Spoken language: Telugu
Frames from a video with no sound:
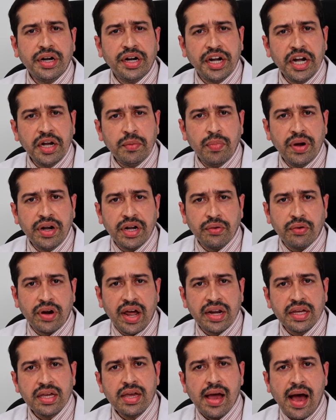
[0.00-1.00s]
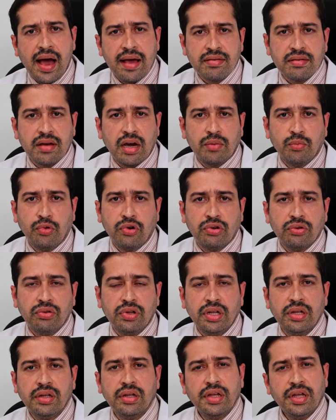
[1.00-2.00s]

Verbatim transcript: ట్రీట్మెంట్ ఇవ్వడానికి ఆస్కారం ఉంటుంది